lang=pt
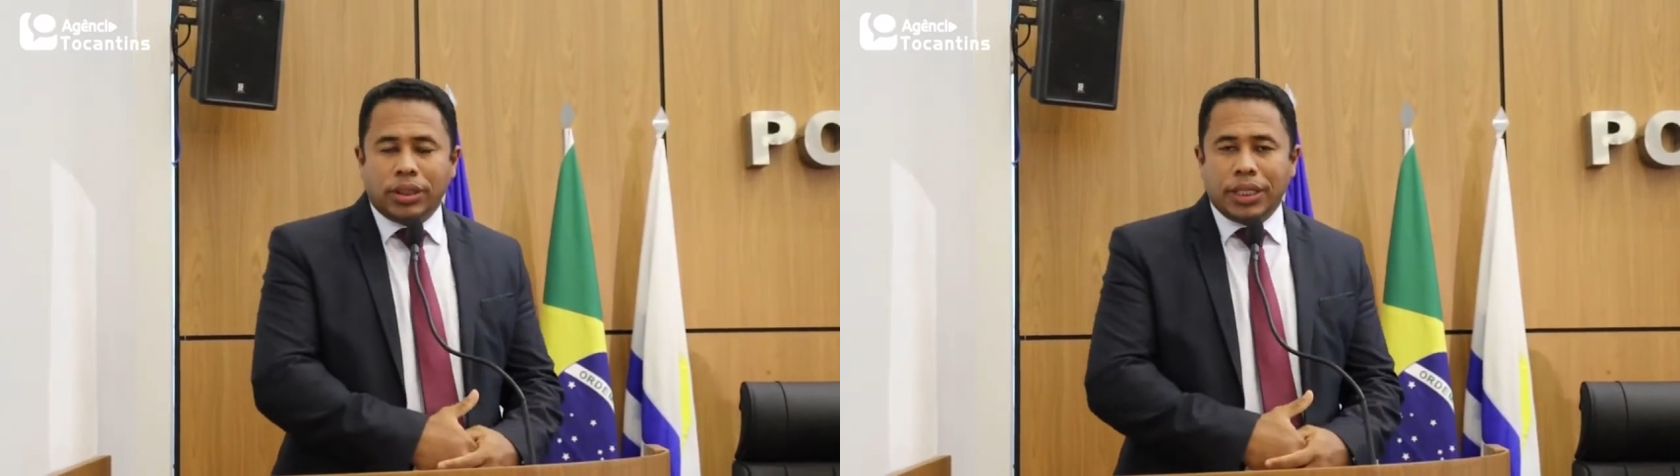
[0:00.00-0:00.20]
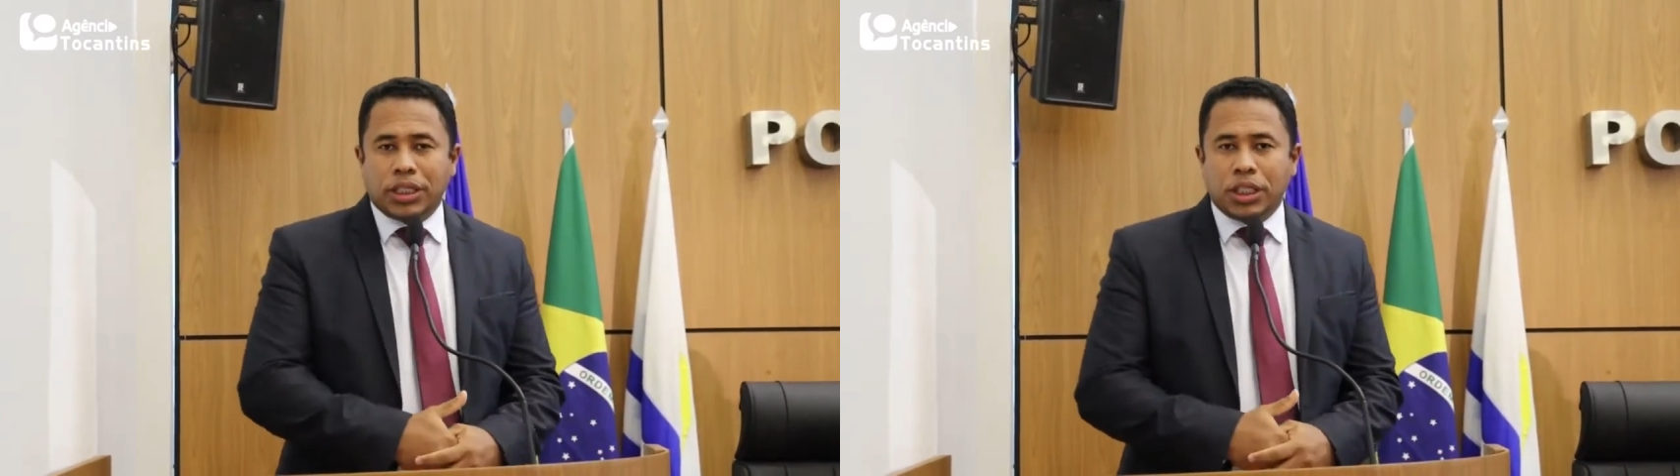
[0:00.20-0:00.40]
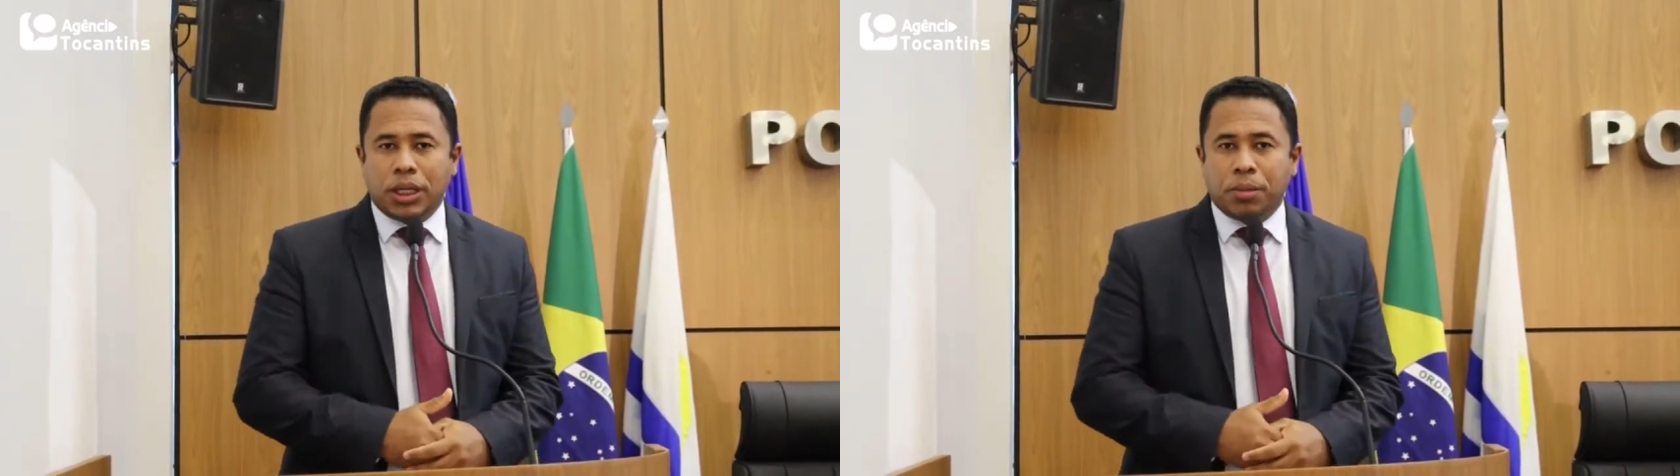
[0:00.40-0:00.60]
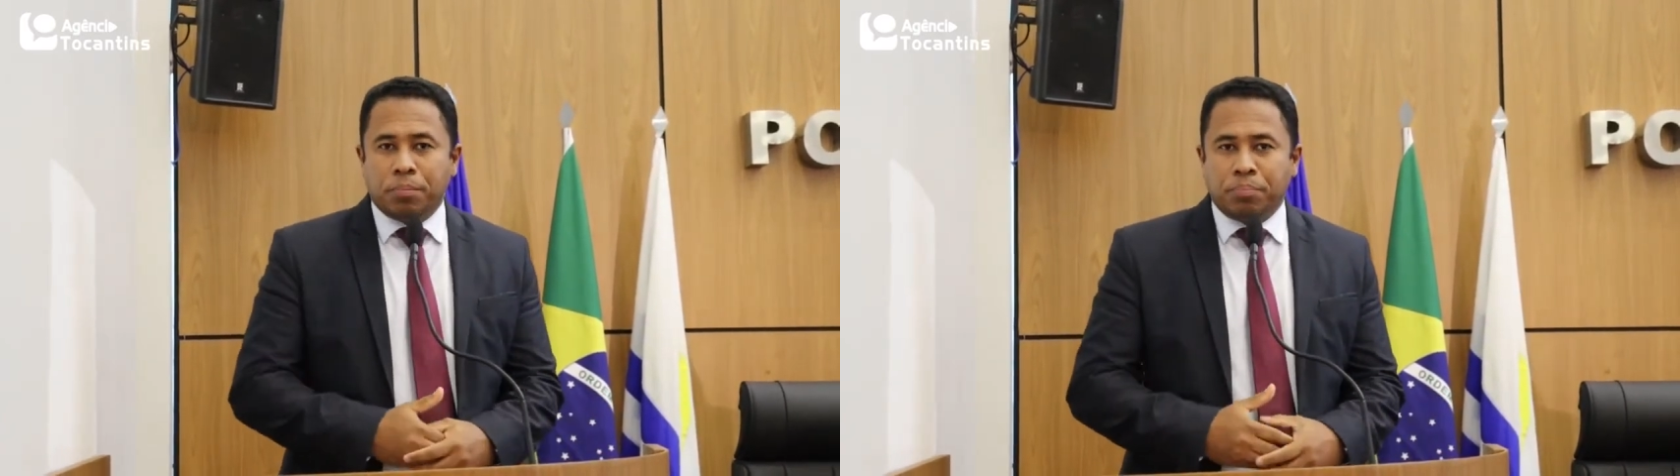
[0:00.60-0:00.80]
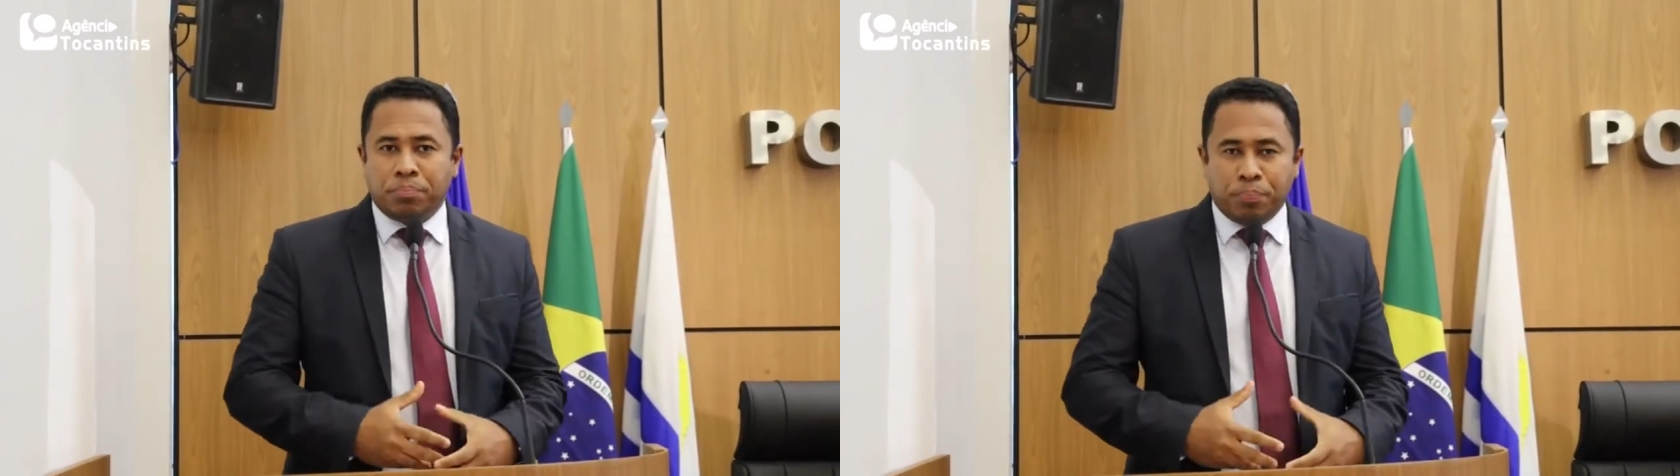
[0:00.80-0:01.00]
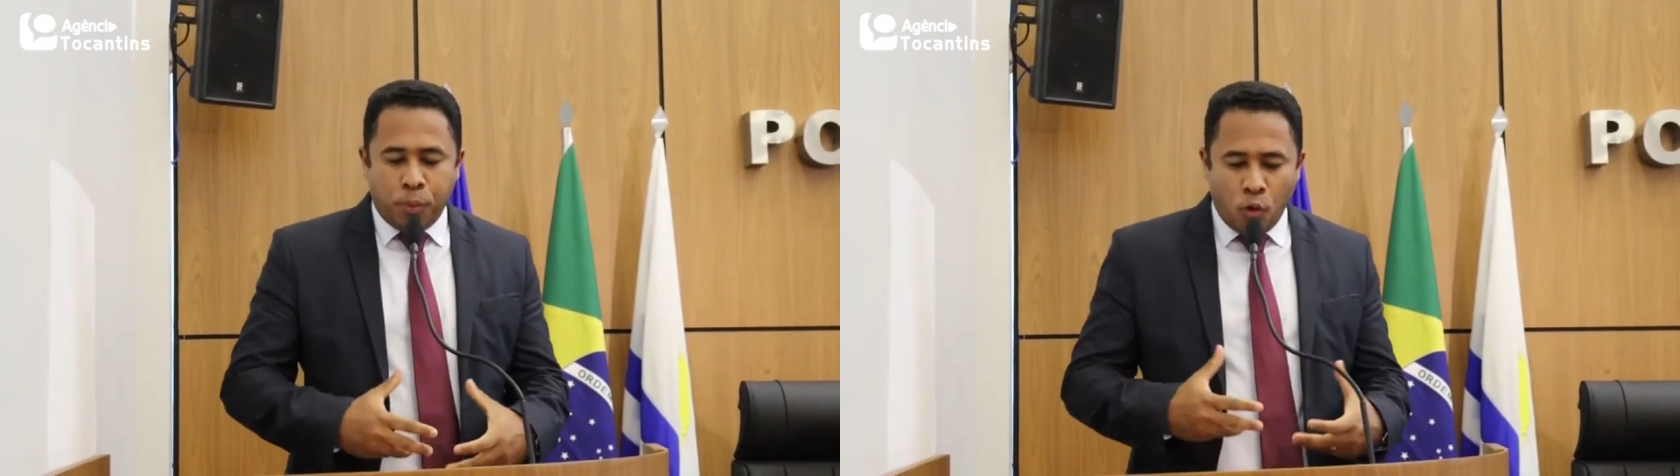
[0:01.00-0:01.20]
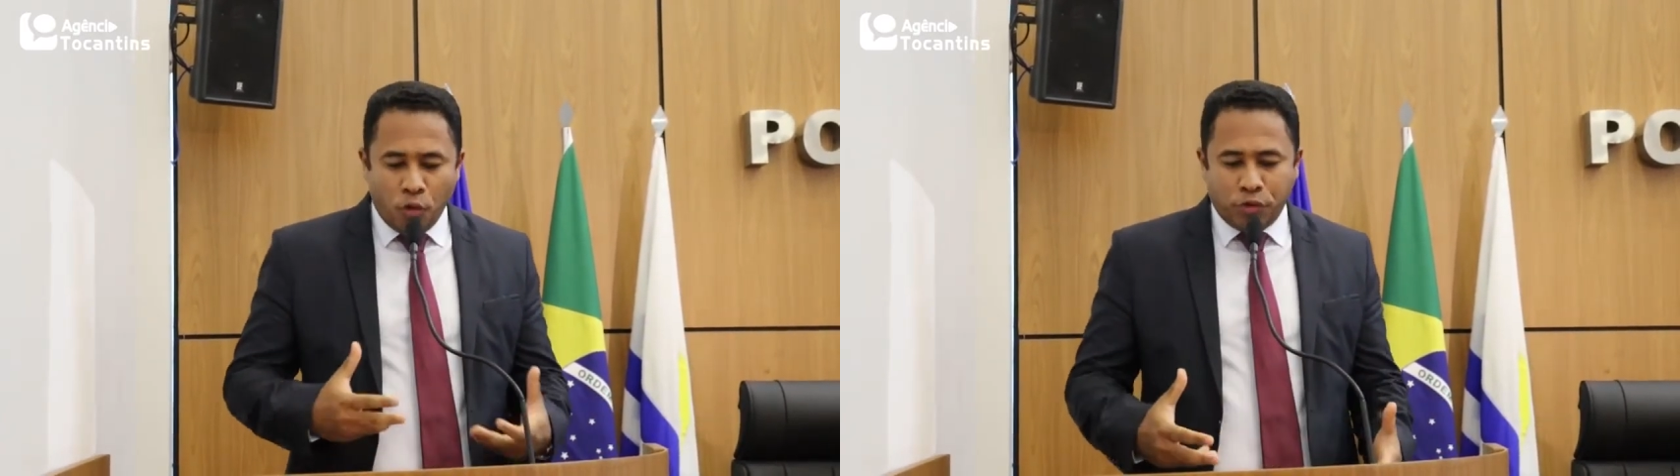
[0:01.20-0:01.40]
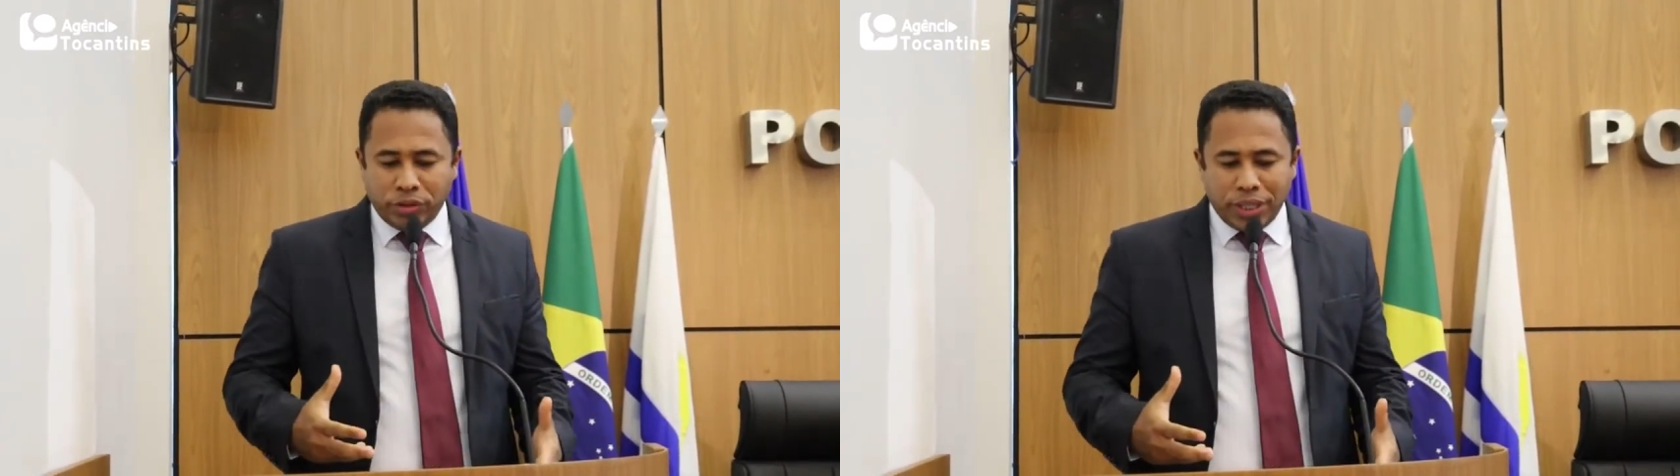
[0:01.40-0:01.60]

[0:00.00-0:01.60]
desse povo,